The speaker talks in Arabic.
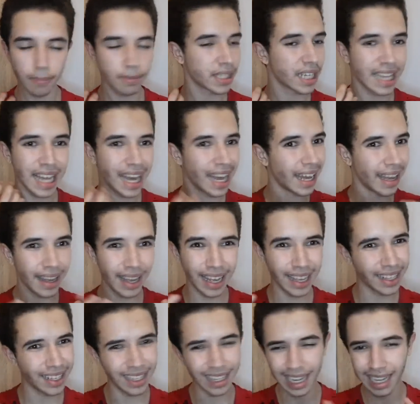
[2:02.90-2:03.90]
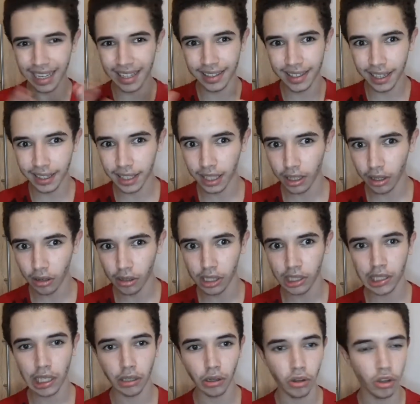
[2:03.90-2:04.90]
بصراحه آه، كانت التقريرات كل اللي
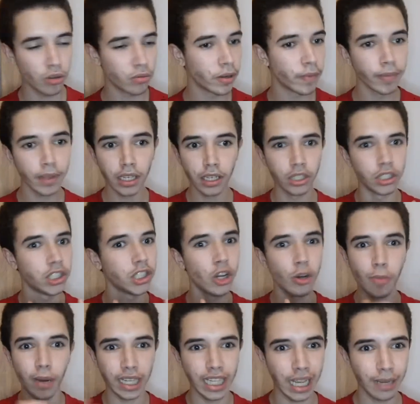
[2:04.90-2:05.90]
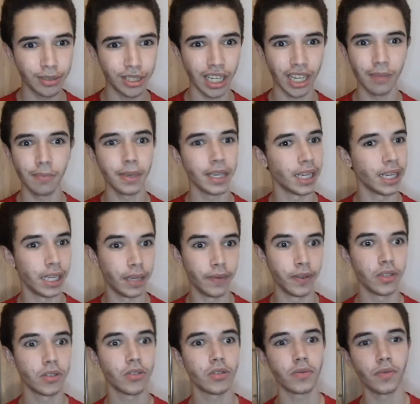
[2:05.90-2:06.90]
جات اليوم جاوب عليها بشكل باهي
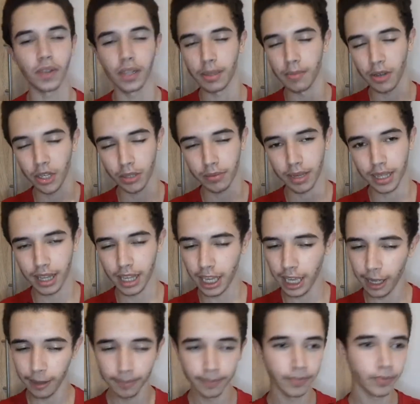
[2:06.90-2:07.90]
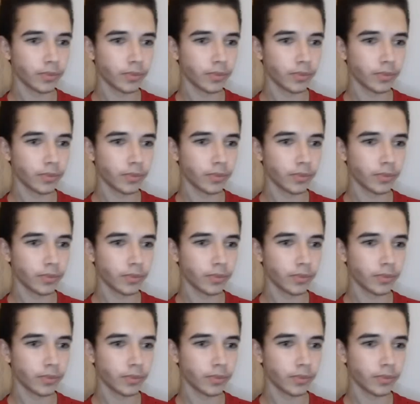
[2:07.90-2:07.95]
فينيسيوس في الموسم هذايا